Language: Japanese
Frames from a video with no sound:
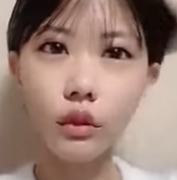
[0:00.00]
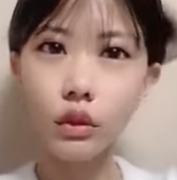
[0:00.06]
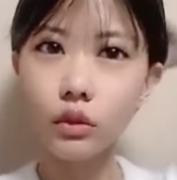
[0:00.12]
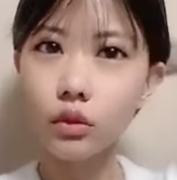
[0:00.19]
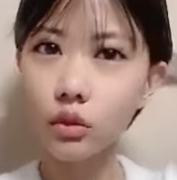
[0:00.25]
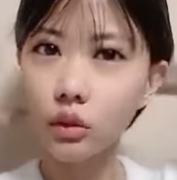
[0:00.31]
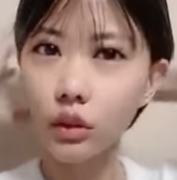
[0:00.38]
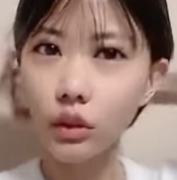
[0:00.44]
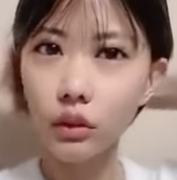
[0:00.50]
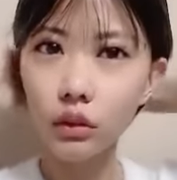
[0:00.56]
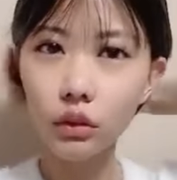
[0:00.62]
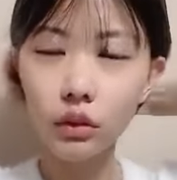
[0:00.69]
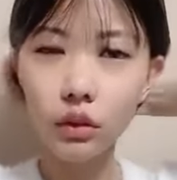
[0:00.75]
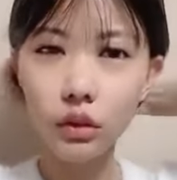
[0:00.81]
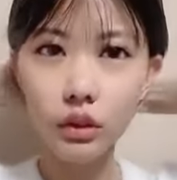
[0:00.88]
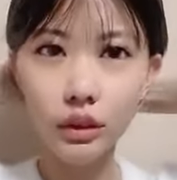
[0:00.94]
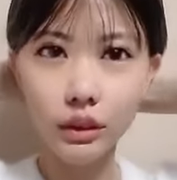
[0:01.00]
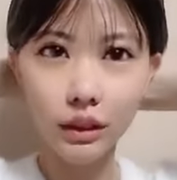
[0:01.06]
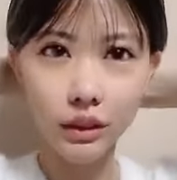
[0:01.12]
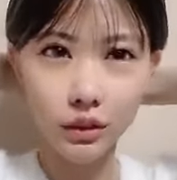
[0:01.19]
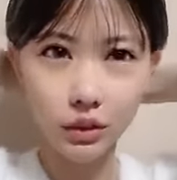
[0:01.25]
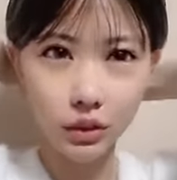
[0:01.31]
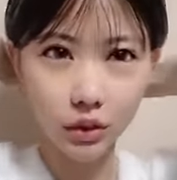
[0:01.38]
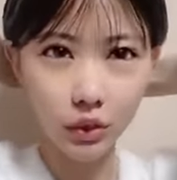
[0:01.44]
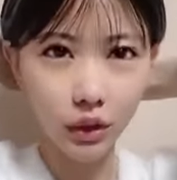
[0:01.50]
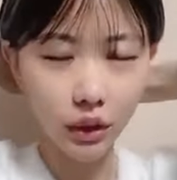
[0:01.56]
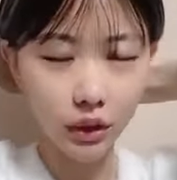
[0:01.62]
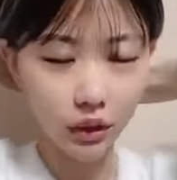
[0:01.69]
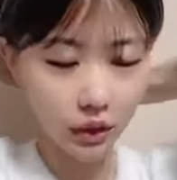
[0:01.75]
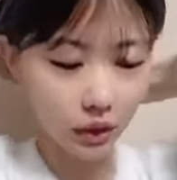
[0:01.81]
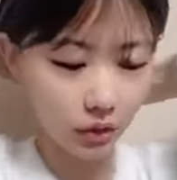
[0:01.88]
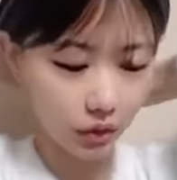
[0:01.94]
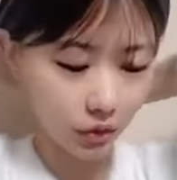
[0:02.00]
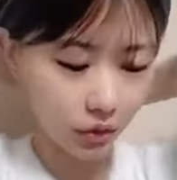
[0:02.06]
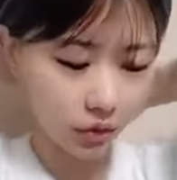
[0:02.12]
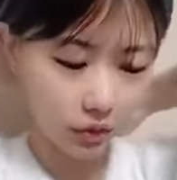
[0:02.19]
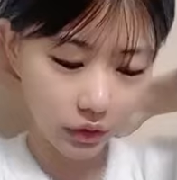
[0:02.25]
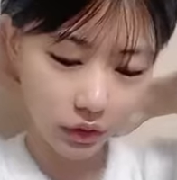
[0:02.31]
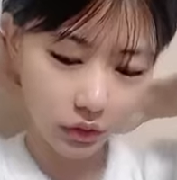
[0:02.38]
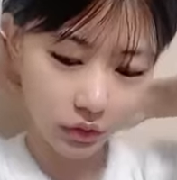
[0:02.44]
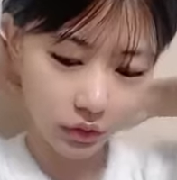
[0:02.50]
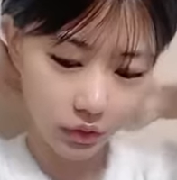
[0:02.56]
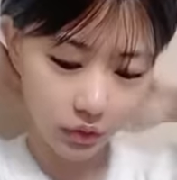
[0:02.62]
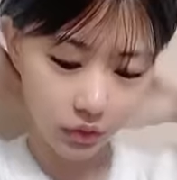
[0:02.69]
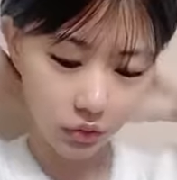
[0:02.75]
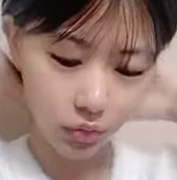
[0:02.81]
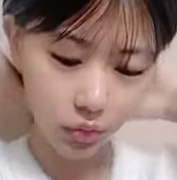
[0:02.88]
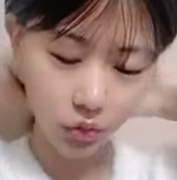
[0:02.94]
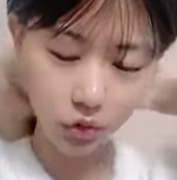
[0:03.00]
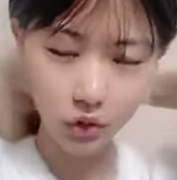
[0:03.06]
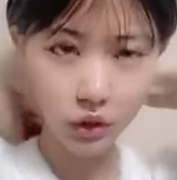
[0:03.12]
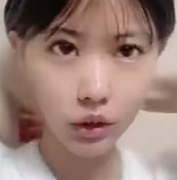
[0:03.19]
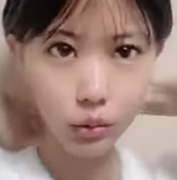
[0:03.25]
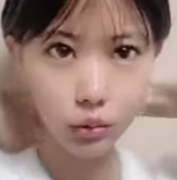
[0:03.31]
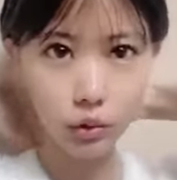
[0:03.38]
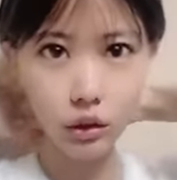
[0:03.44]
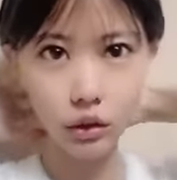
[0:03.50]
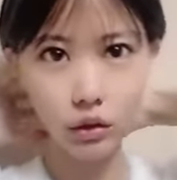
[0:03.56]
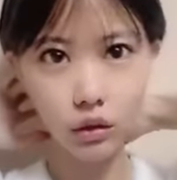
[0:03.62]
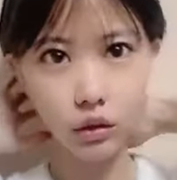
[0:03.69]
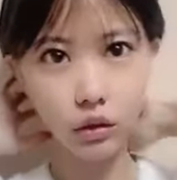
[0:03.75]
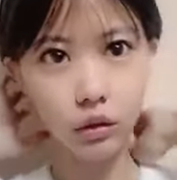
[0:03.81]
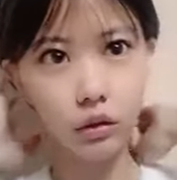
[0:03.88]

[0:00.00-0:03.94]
そう昨日の富士山すごかったのよなんか帽子かぶってた